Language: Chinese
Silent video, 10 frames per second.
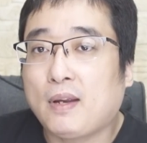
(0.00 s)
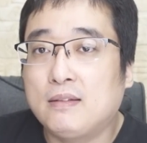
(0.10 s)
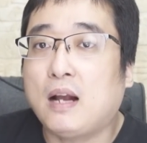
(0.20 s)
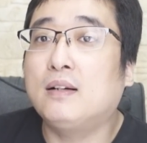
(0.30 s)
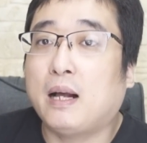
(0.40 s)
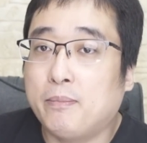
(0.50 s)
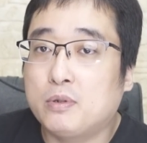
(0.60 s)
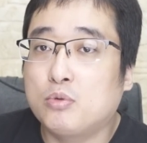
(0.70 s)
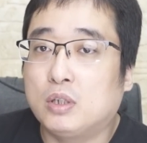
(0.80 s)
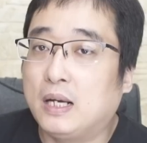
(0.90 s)
但是他不
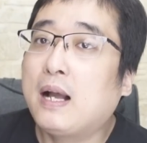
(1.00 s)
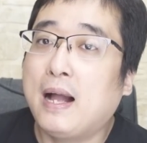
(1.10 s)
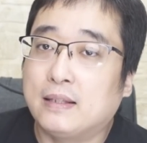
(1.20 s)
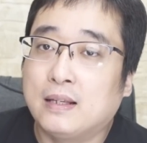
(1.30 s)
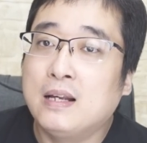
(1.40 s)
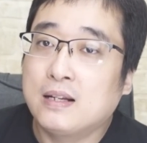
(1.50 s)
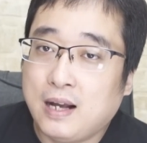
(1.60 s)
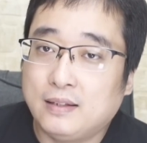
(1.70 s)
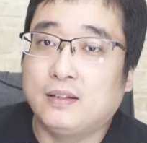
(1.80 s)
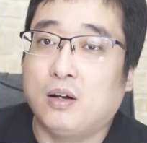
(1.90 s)
说，他看
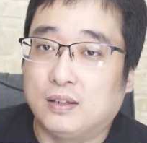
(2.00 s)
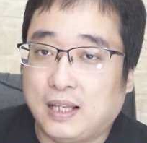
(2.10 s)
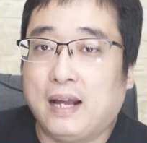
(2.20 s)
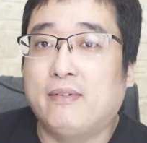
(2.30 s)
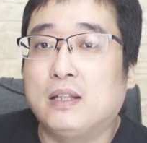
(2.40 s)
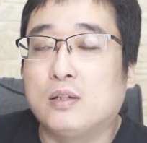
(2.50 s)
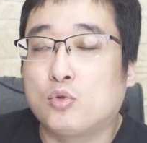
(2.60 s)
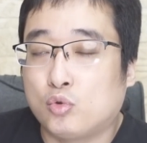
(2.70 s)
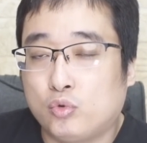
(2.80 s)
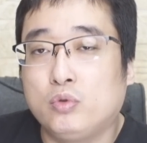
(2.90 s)
看到了台湾的
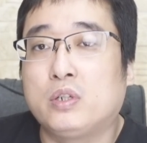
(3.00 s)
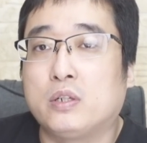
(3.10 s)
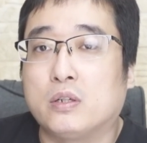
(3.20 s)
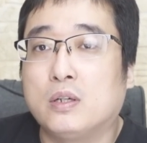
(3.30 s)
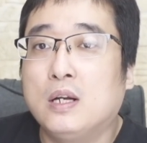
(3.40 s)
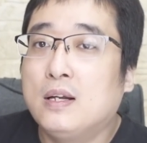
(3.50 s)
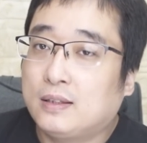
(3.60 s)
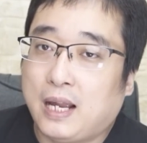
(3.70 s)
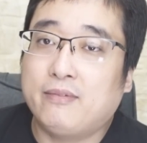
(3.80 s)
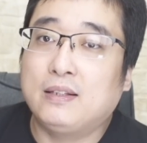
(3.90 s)
趋势，
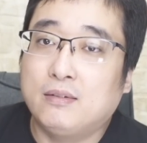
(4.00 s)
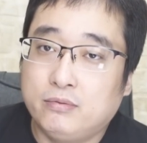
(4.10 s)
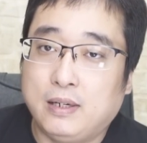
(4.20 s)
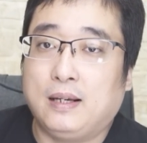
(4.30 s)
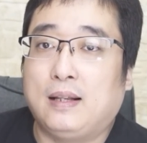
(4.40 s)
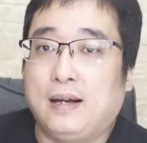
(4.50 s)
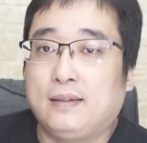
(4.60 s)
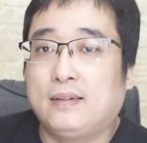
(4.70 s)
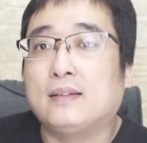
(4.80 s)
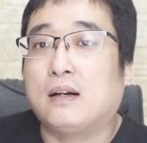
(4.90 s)
台湾的未
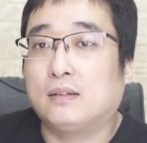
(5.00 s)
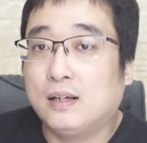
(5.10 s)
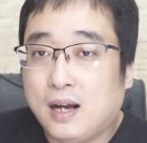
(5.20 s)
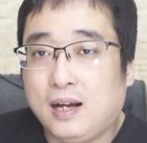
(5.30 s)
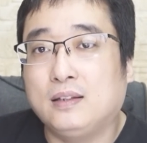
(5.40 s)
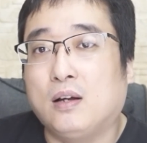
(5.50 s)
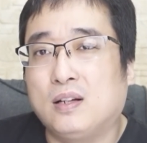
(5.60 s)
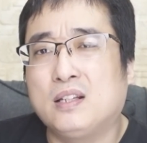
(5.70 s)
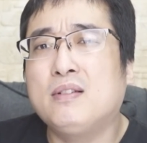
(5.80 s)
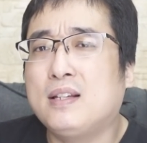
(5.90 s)
来在哪儿？他看到
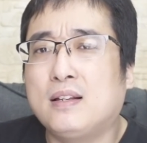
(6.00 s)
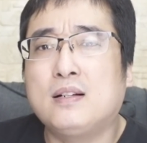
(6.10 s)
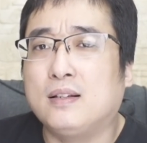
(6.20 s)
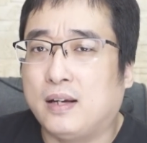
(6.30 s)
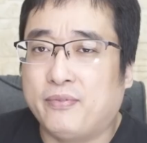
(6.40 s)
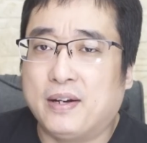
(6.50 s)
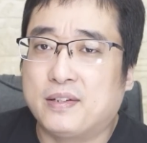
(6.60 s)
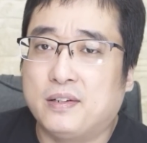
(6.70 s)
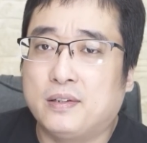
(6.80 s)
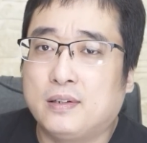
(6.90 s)
了，因为现在正在发
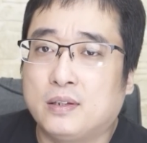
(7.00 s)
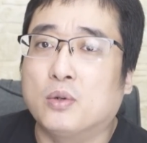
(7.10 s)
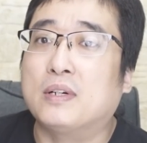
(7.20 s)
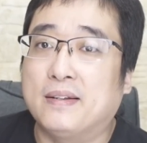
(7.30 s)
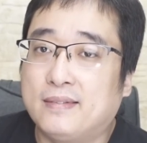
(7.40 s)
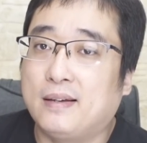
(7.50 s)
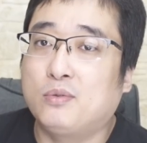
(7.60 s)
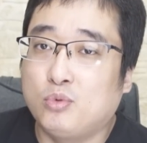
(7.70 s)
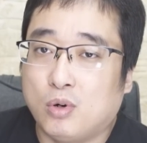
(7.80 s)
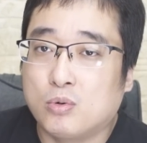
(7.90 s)
生，有人在
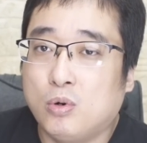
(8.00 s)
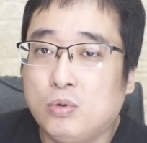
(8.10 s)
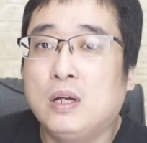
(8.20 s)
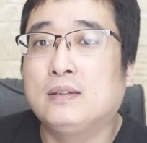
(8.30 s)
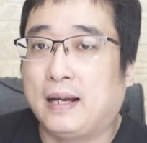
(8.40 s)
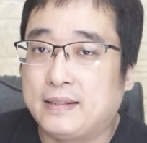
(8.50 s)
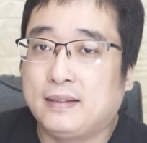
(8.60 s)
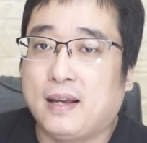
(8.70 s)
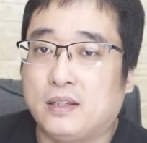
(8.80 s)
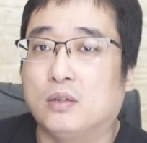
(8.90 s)
做空台积
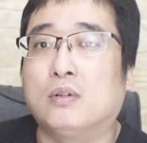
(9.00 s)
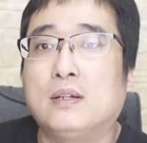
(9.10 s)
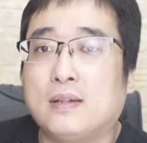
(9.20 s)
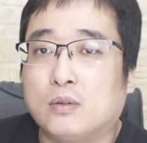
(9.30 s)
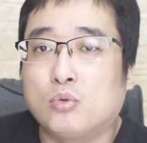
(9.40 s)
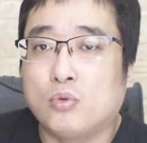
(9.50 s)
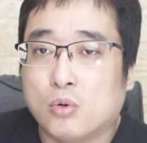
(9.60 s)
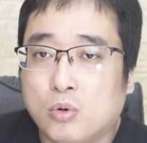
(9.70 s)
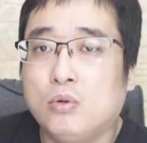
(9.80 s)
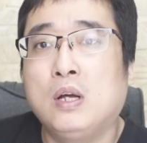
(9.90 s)
电，有人在做
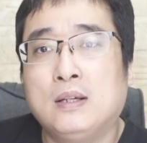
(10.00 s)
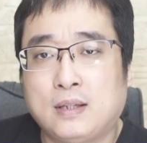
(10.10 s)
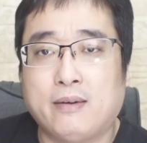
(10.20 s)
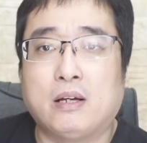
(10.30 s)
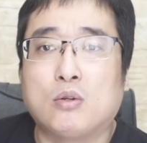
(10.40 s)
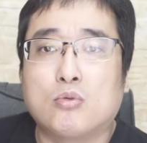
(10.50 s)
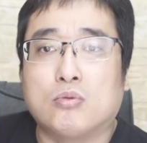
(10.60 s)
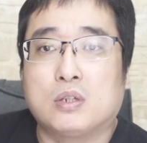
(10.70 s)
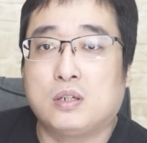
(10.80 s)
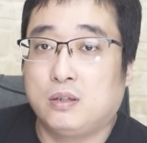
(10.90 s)
空台湾的
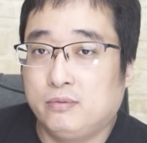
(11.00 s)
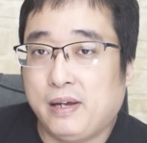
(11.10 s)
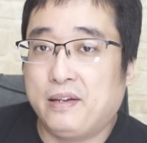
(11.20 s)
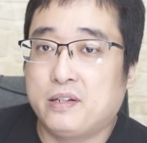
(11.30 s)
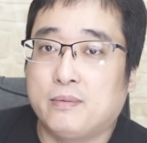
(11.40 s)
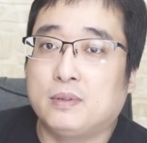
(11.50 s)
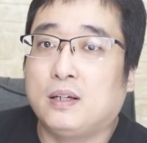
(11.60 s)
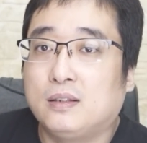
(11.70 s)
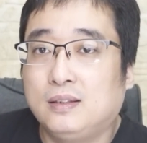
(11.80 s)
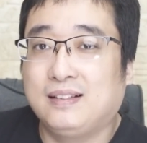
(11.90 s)
股市，为什么呢？